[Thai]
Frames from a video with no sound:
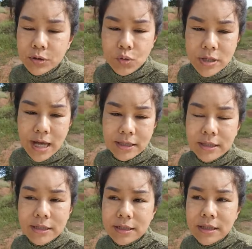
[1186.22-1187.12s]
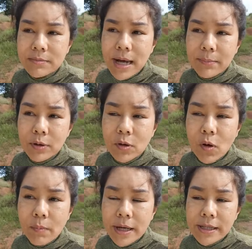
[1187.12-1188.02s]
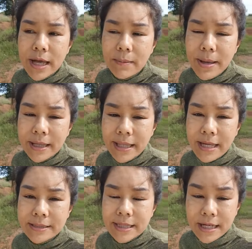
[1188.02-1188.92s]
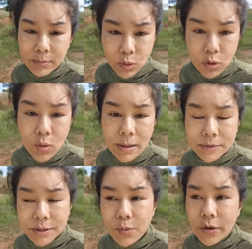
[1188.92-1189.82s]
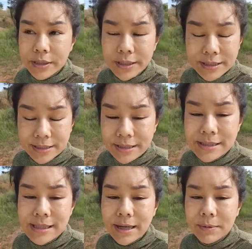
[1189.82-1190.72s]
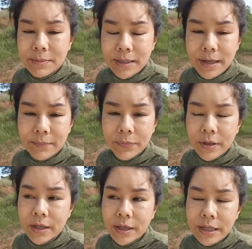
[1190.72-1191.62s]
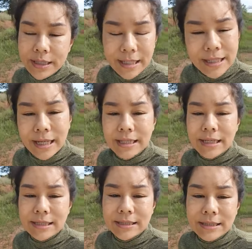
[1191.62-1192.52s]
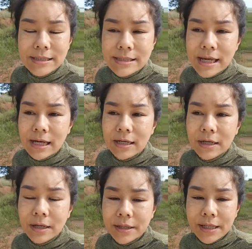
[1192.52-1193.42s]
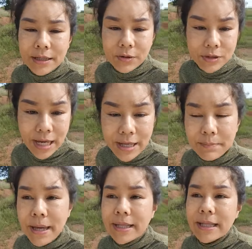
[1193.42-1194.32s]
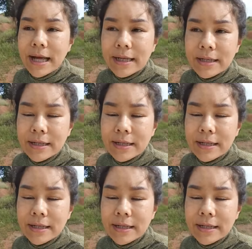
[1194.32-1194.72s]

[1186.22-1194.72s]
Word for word: ทุกอย่างที่เกิดขึ้นมาบนโลกใบนี้แม้แต่สิ่งอำนวยความสะดวกที่เกิดขึ้นนะเพื่อนๆอินเทอร์เน็ตที่เกิดขึ้นเนี่ยถ้าเราใช้เป็นนะ